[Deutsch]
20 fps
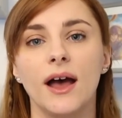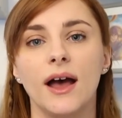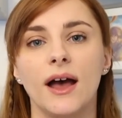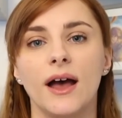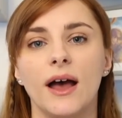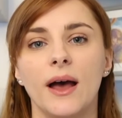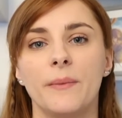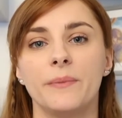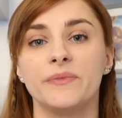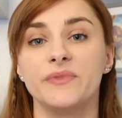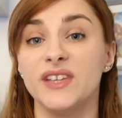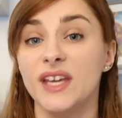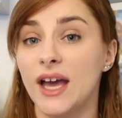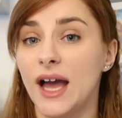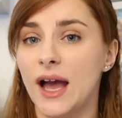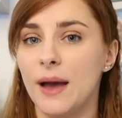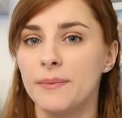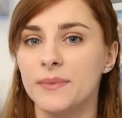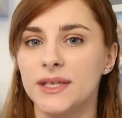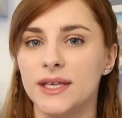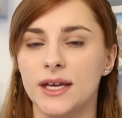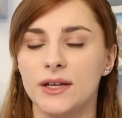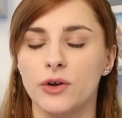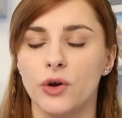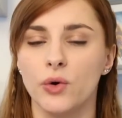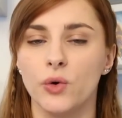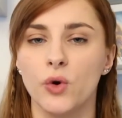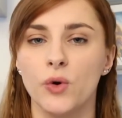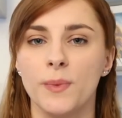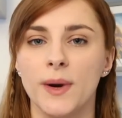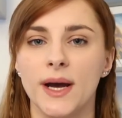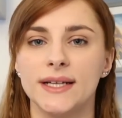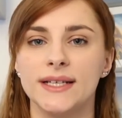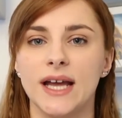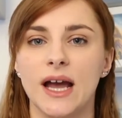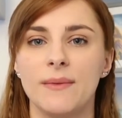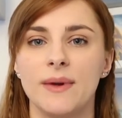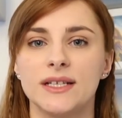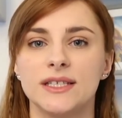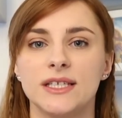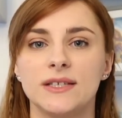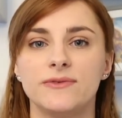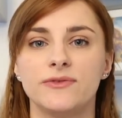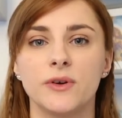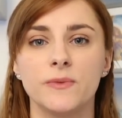ähm, wir haben hier in Europa damals die